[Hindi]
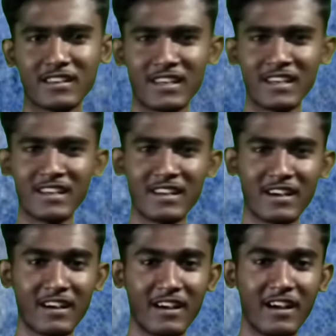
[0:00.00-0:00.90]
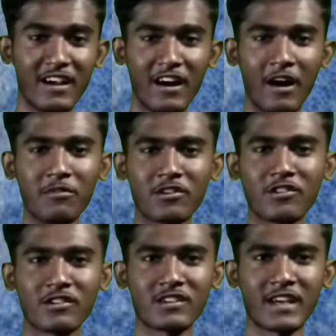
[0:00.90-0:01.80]
कि हम
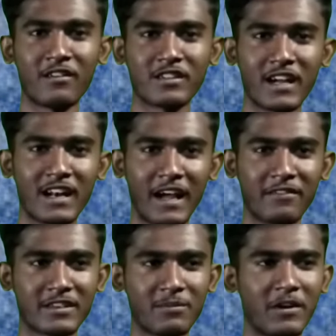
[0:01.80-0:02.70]
लोगों को क्या होता है लाइफ की